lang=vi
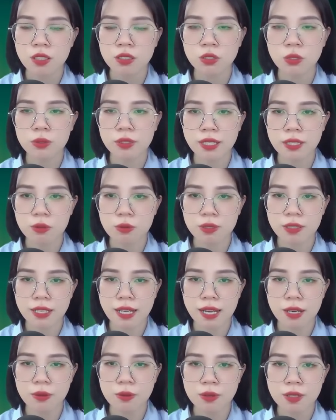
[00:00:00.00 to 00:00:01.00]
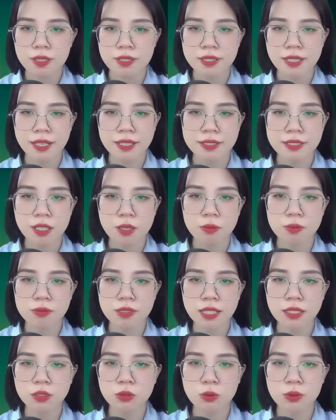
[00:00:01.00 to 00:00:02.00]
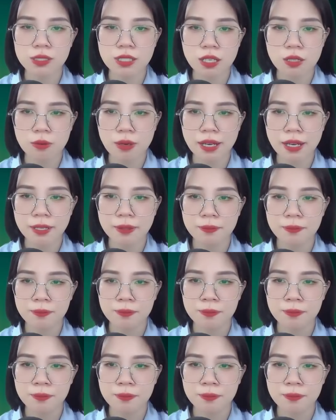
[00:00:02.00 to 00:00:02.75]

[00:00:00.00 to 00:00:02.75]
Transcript: Tôi thay quần áo, nhanh chóng xách túi ra ngoài.